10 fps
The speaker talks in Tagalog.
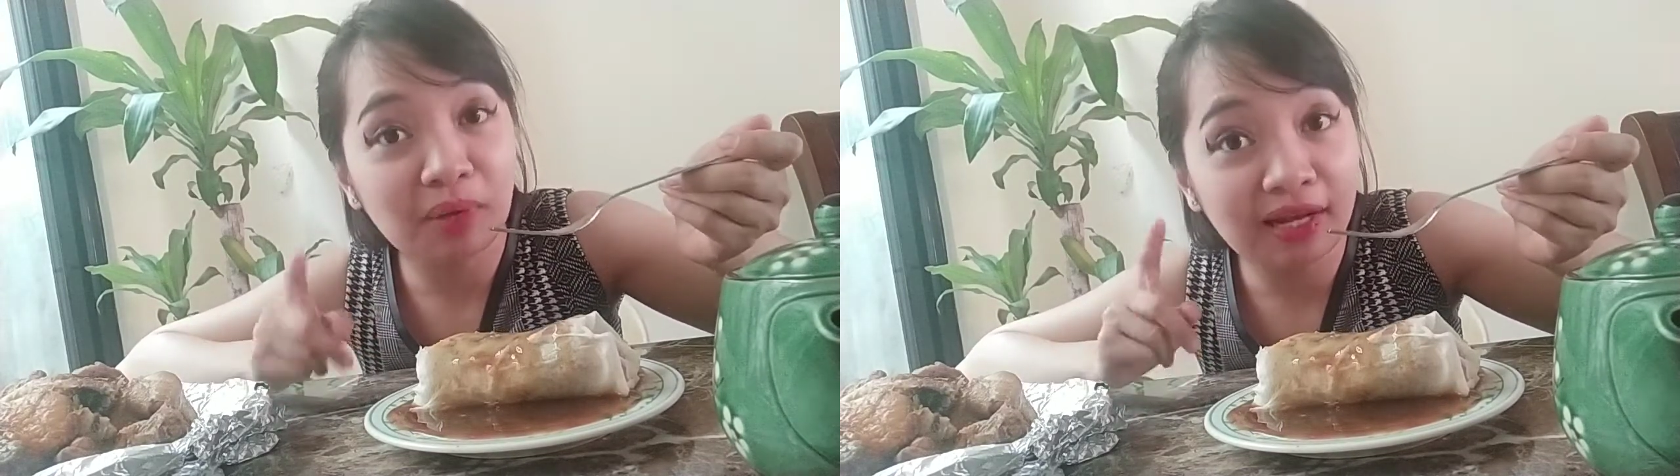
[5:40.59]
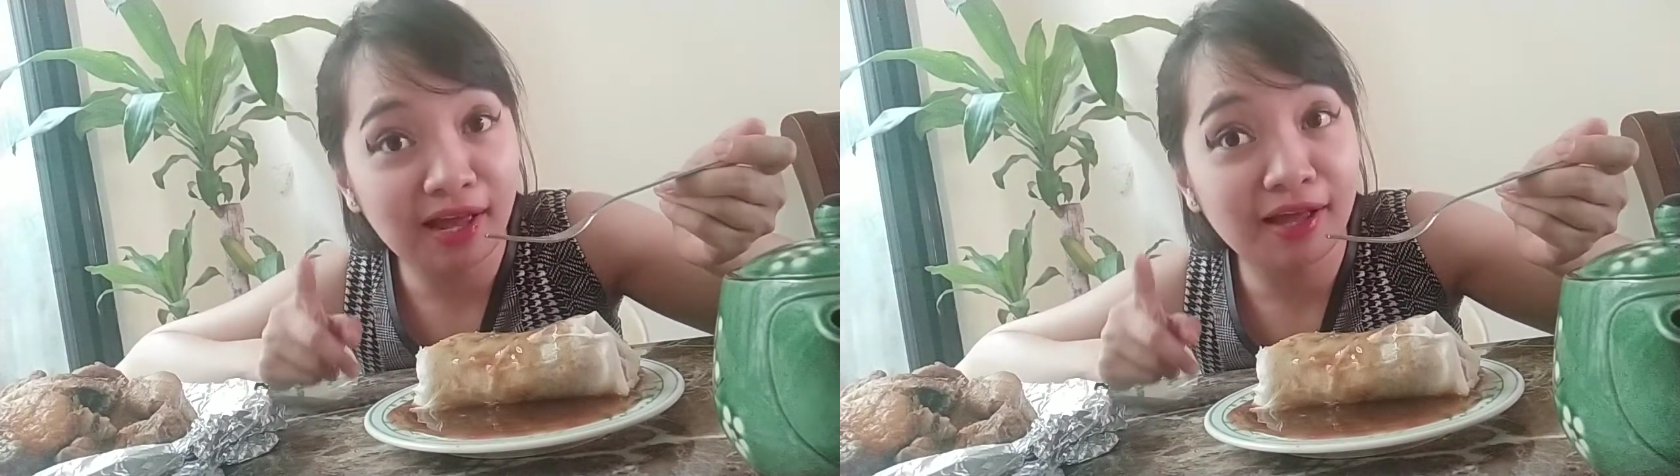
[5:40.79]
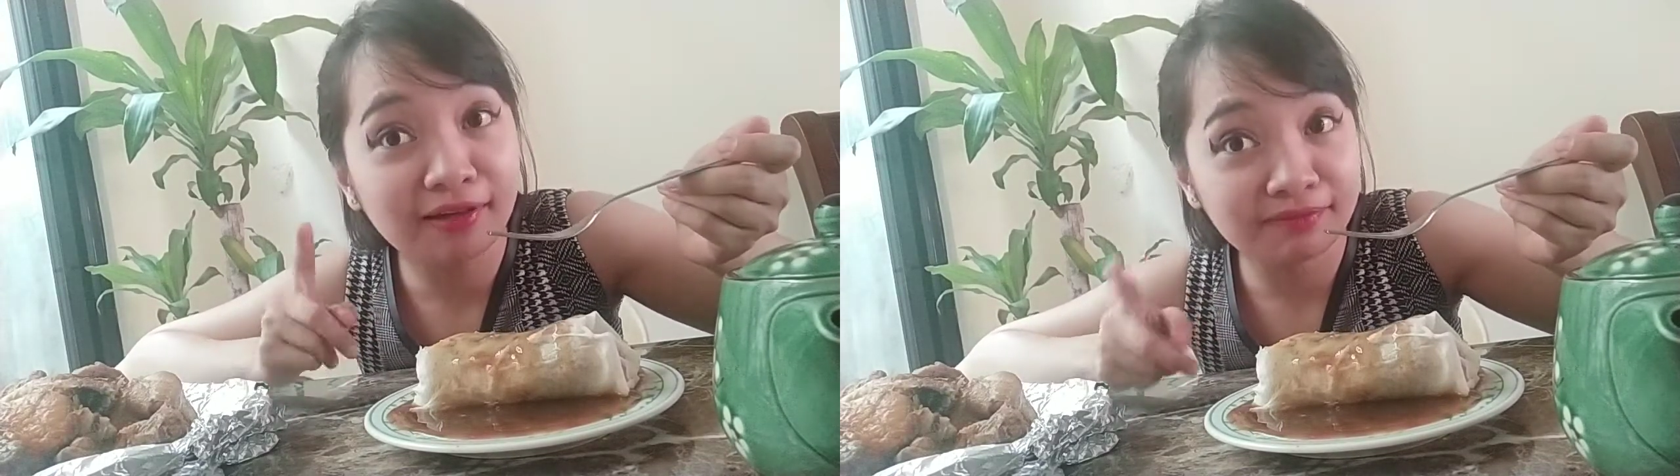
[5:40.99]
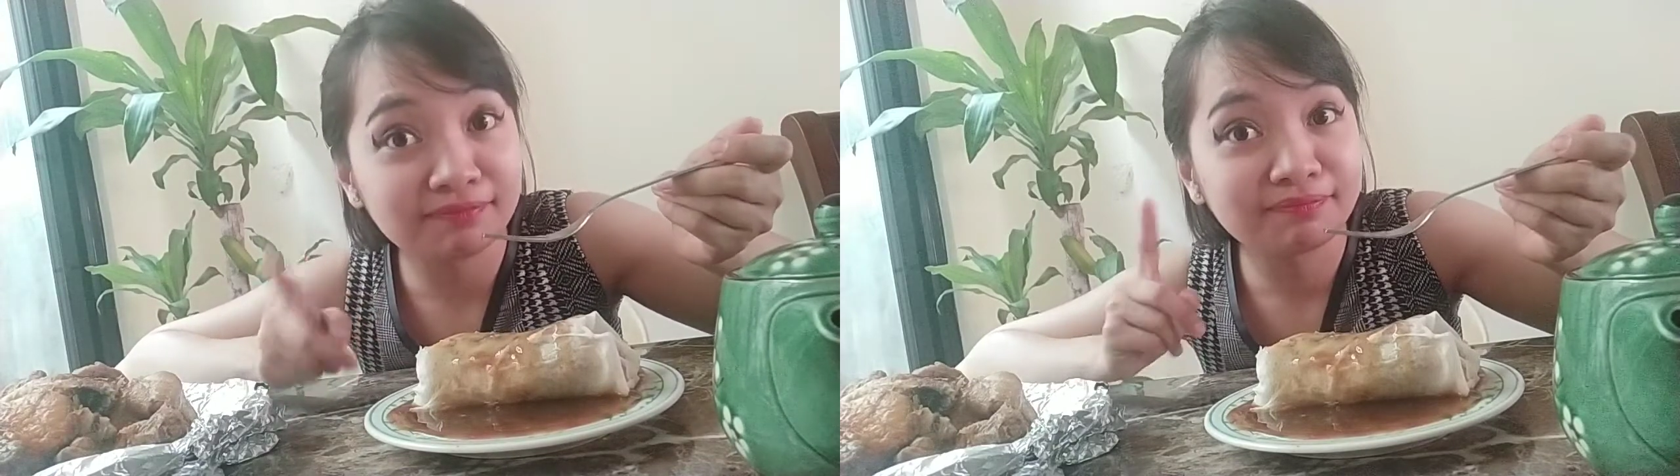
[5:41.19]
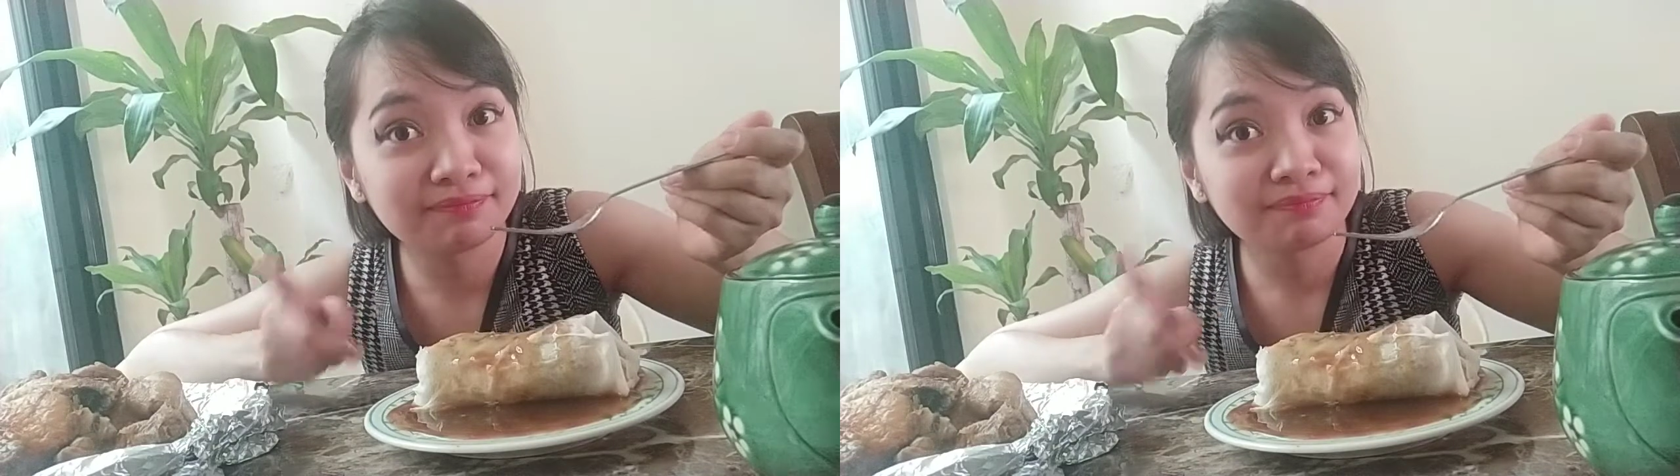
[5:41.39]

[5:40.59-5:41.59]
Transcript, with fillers: pa lang.